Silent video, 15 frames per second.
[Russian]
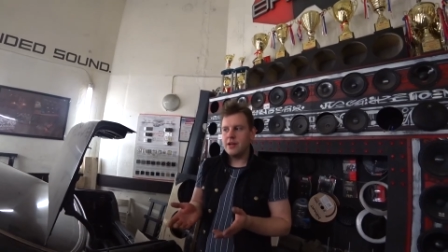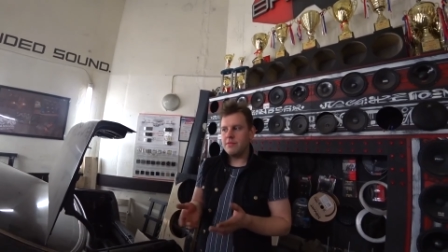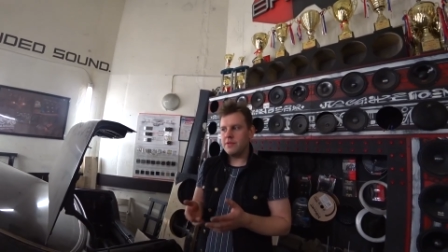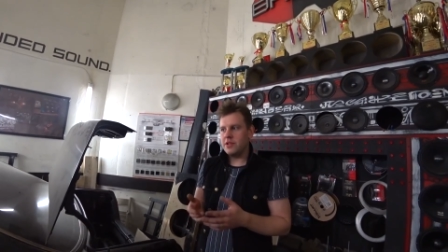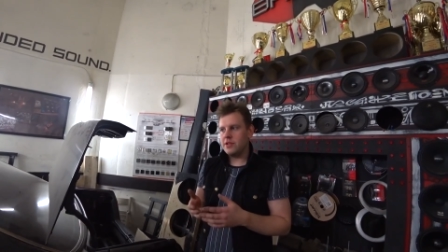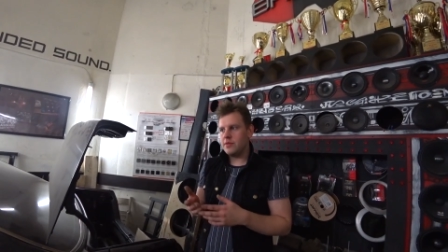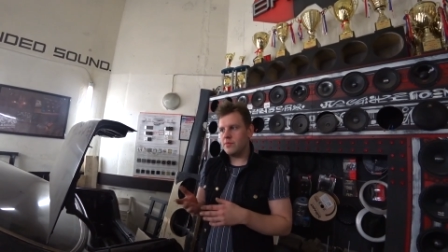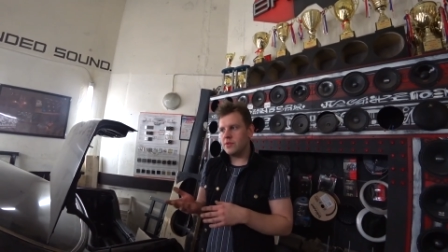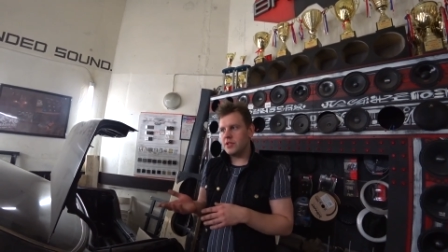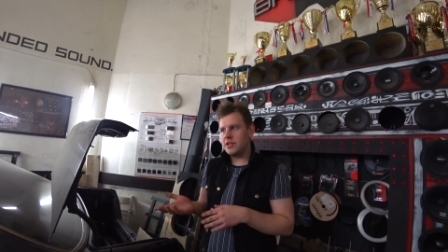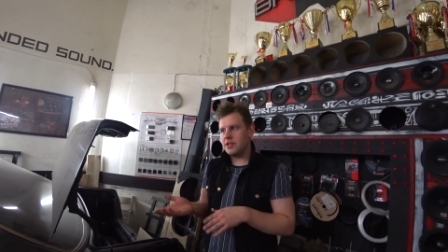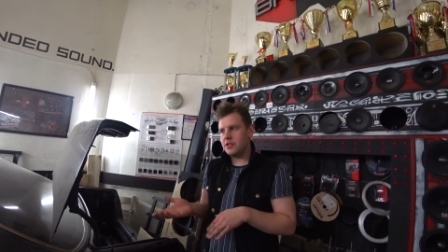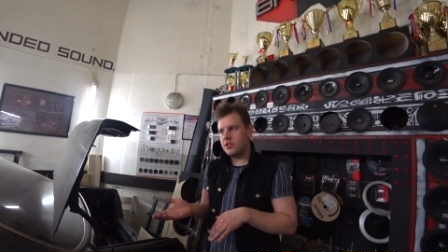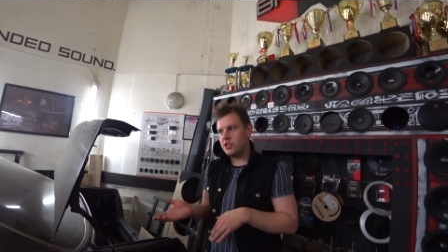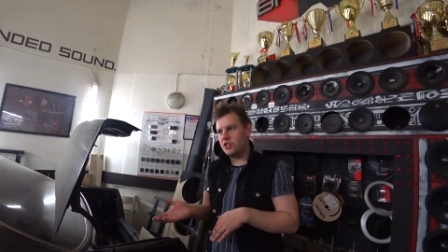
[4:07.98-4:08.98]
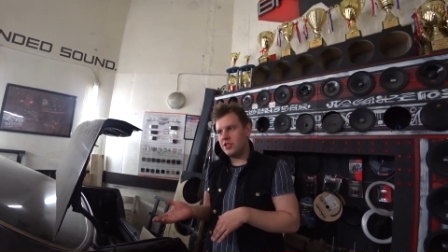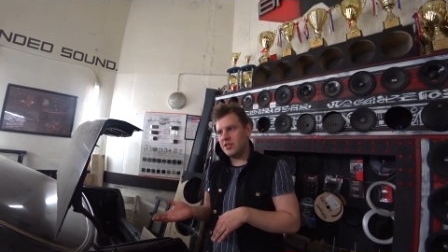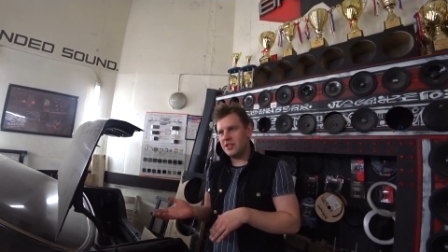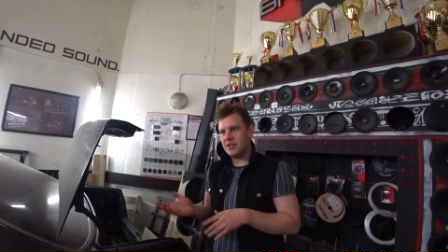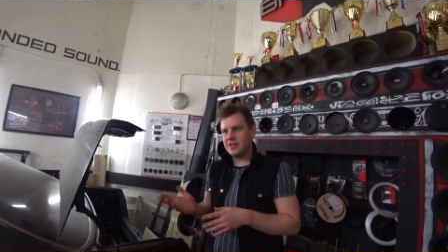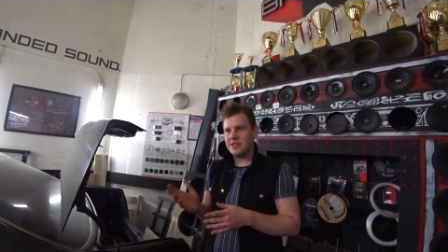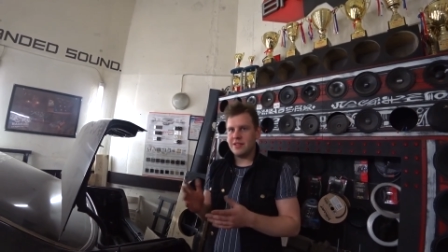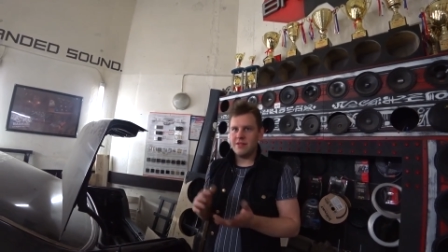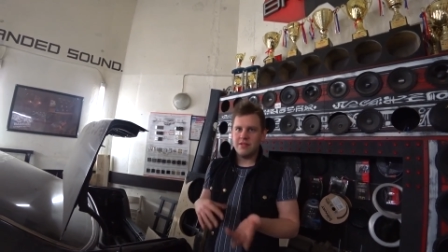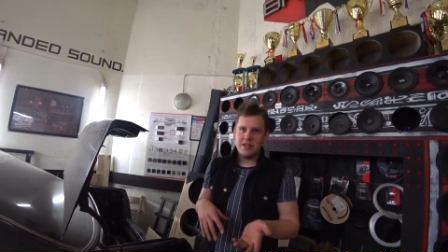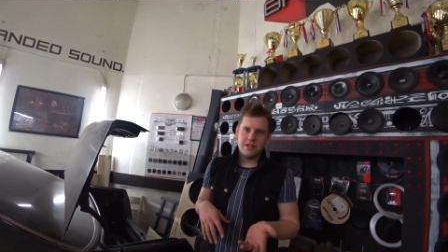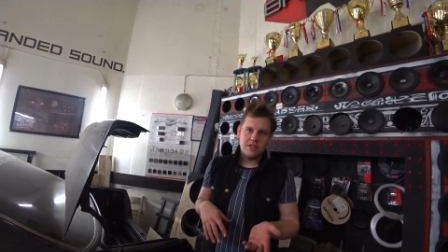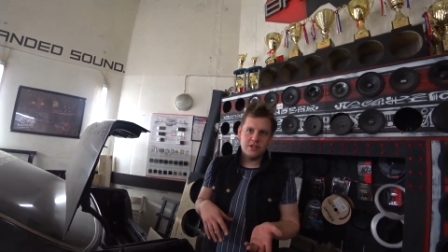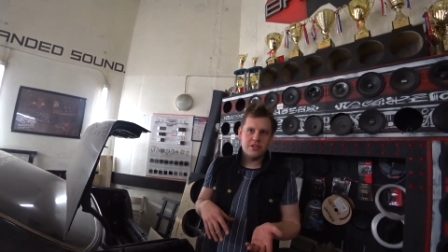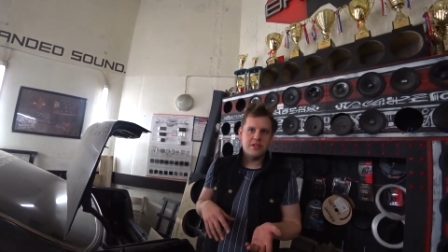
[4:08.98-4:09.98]
Поэтому где-то 420-450
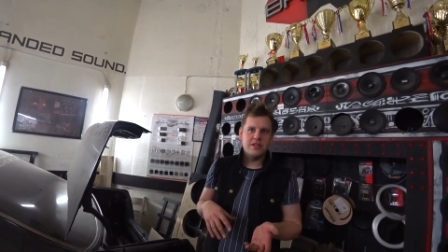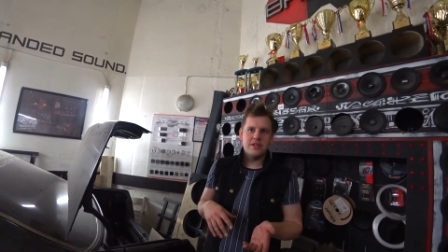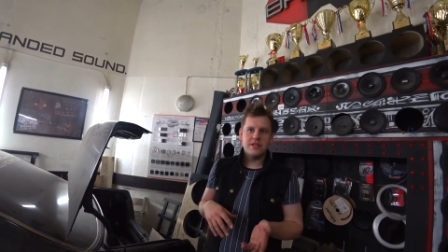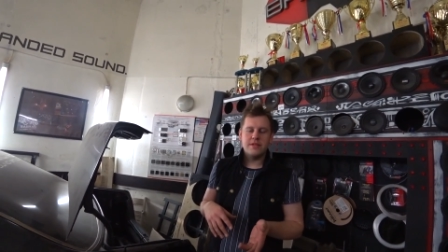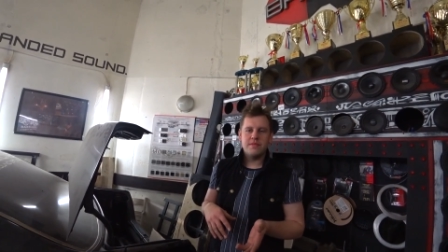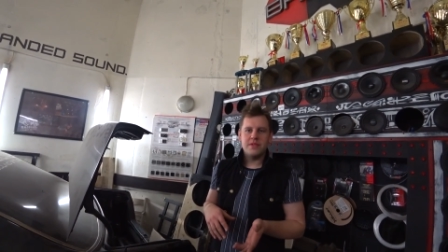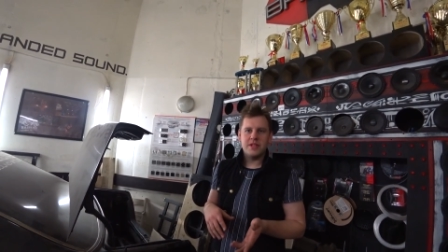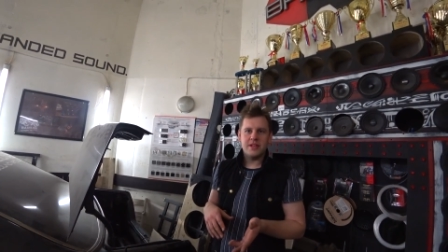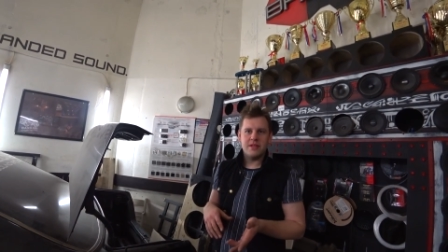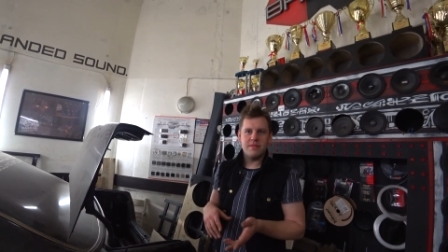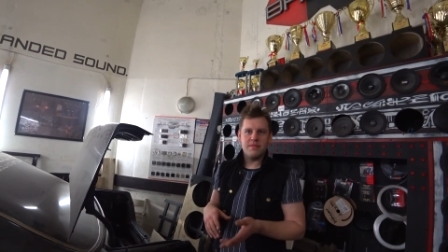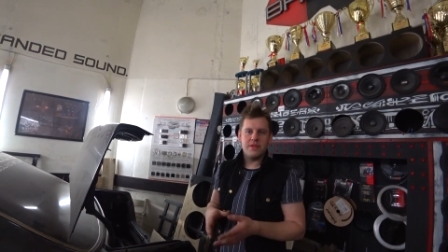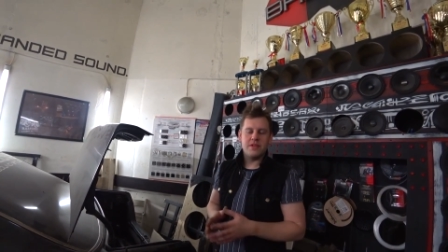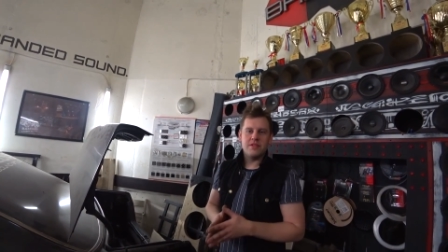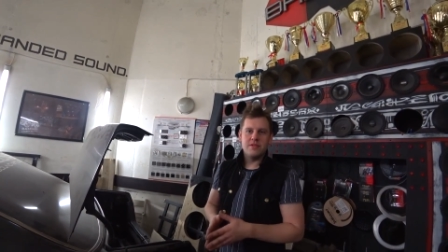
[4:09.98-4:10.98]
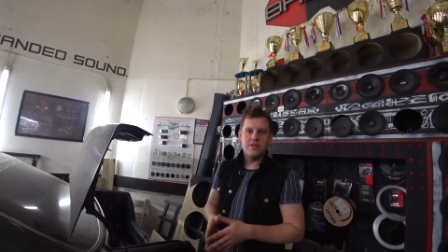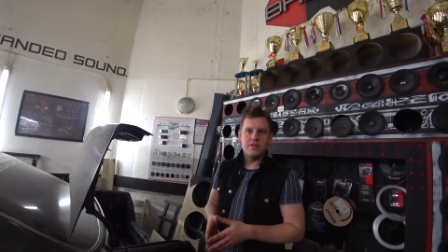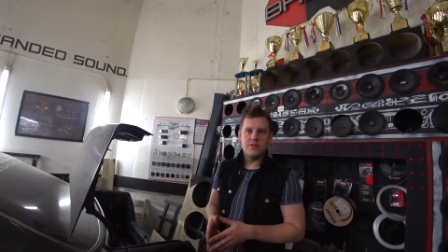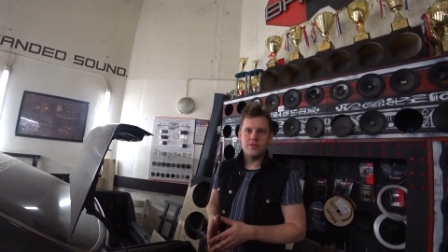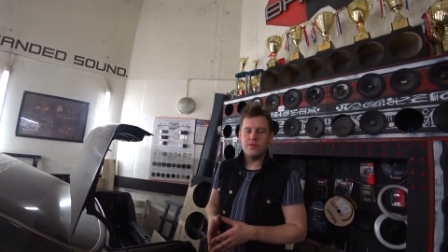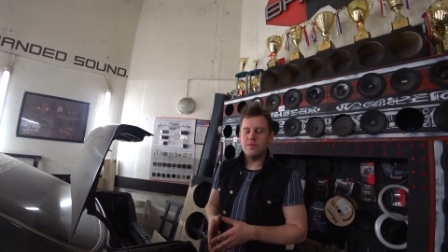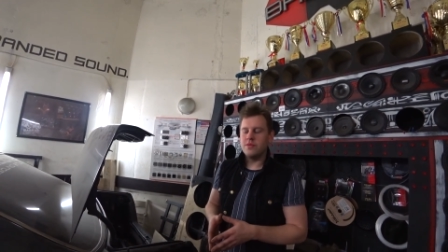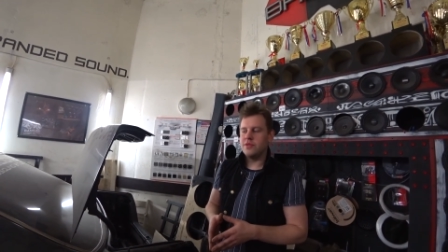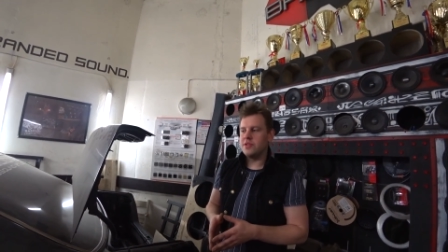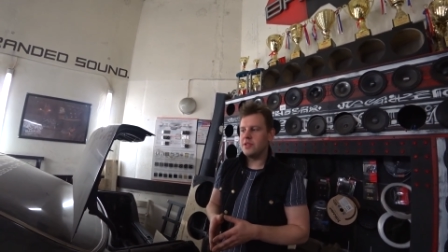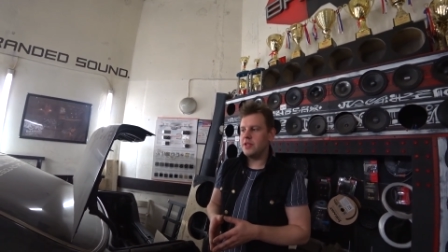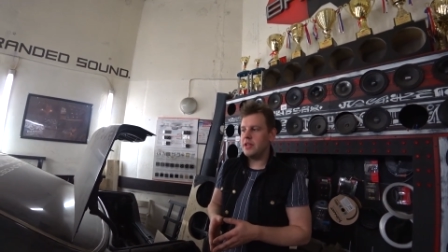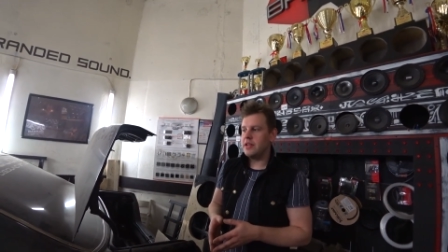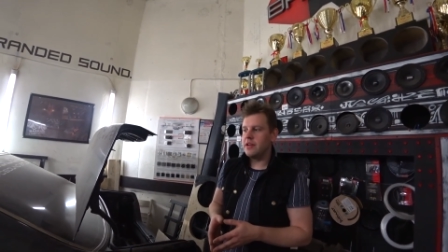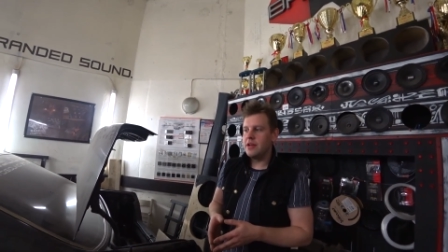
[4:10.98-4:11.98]
ампер он будет
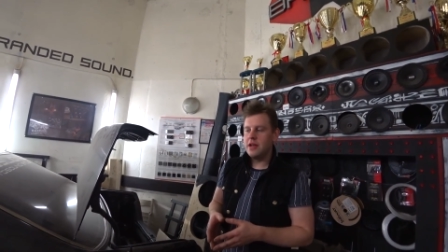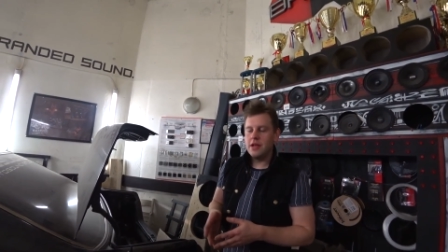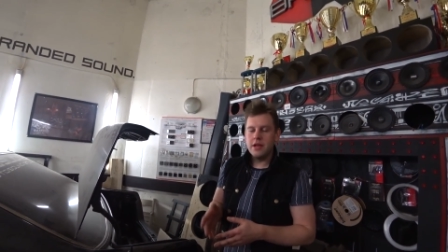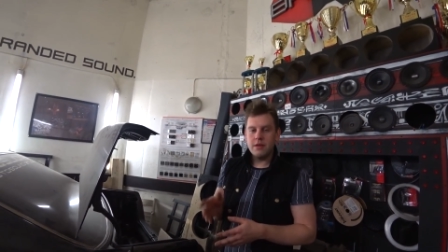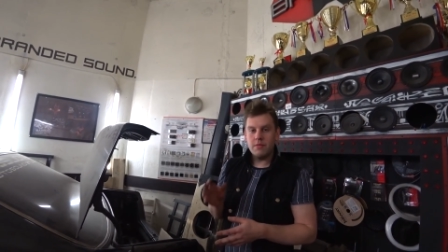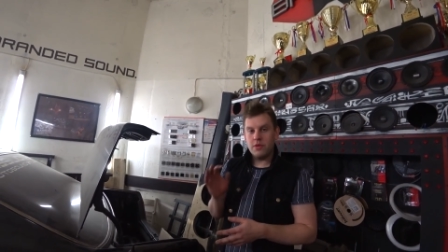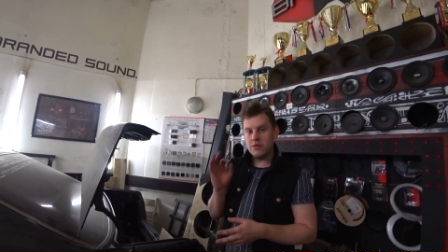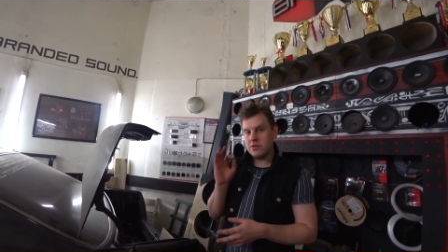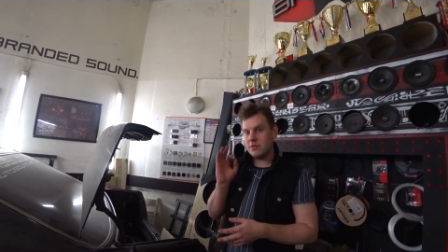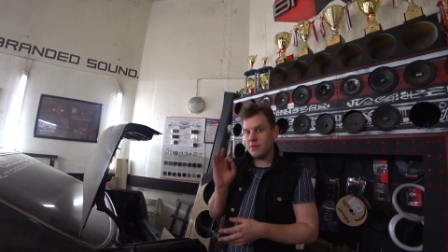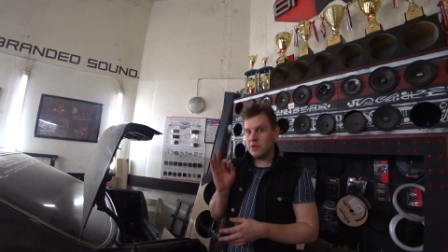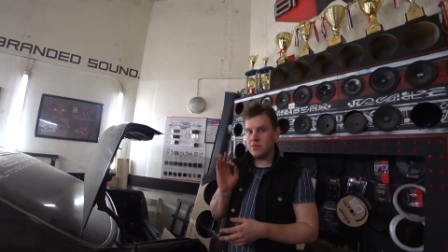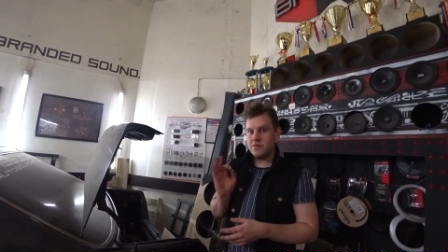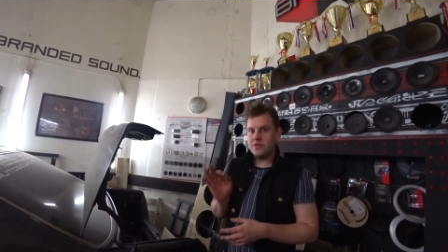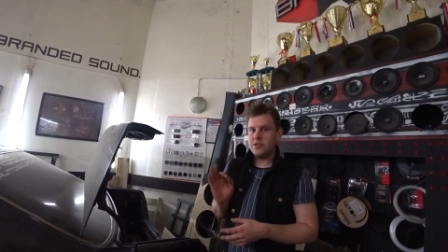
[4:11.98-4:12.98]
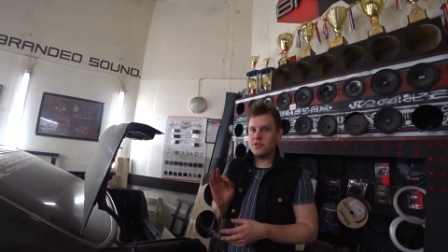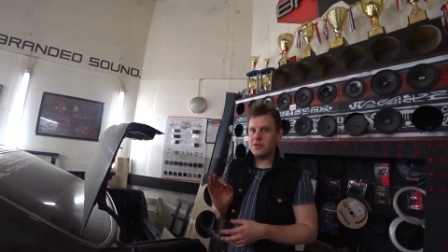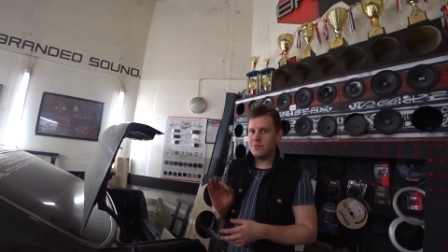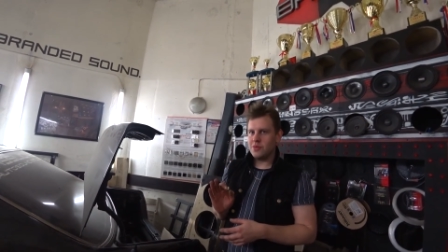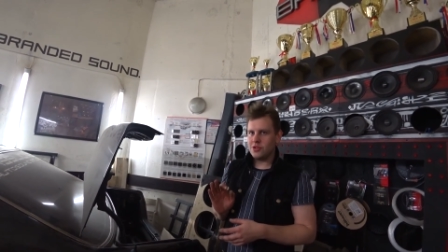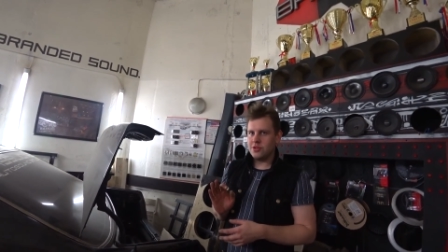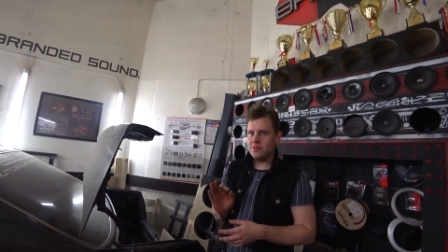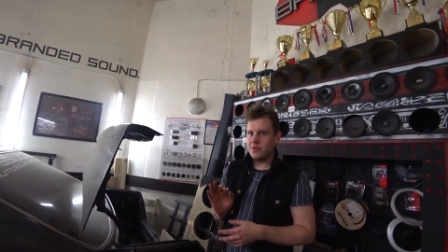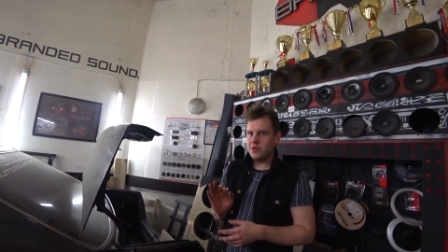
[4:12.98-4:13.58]
стоять. Плюс на этом сезон можно